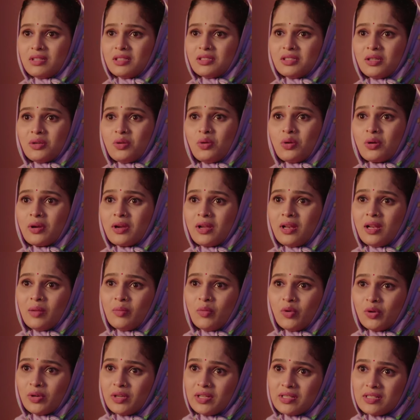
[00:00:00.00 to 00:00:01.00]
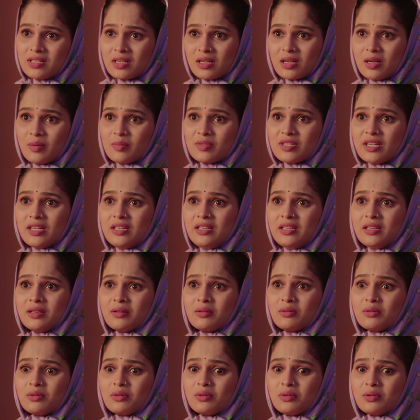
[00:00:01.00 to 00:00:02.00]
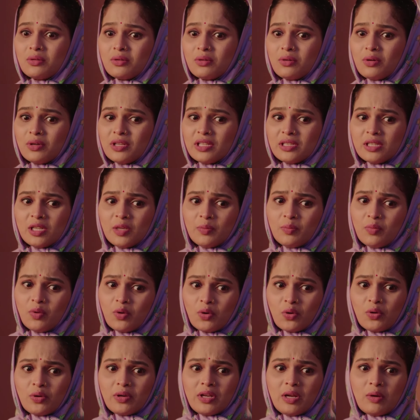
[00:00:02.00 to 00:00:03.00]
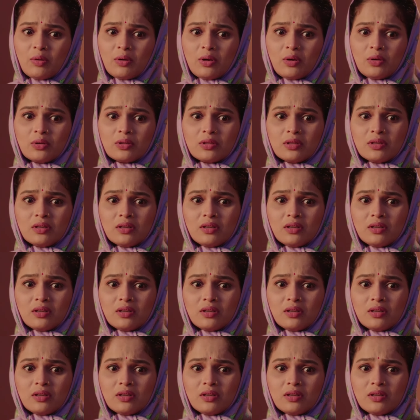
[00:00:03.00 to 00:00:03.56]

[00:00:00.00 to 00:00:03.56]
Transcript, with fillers: त्याच्या डोक्याला मोठी जखम झाली आहे कोणीतरी पुरून ठेवलं होतं